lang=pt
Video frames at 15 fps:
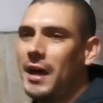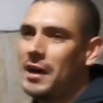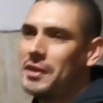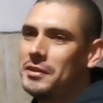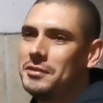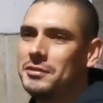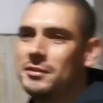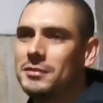ah,
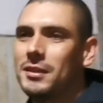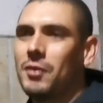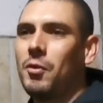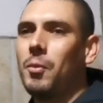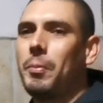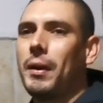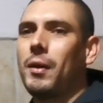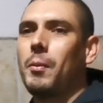tá
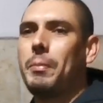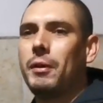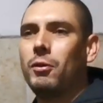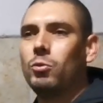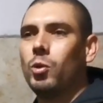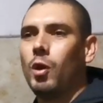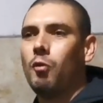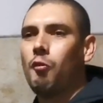comprando
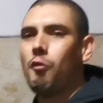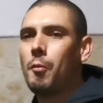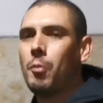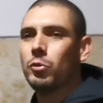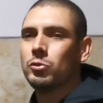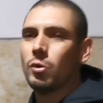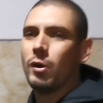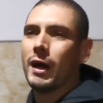pino novo,
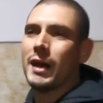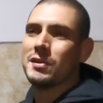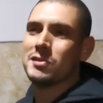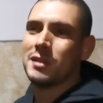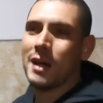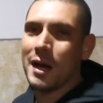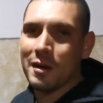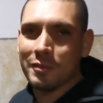vamos trocar
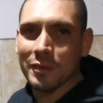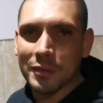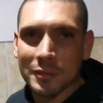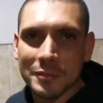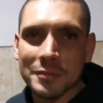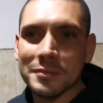as travas.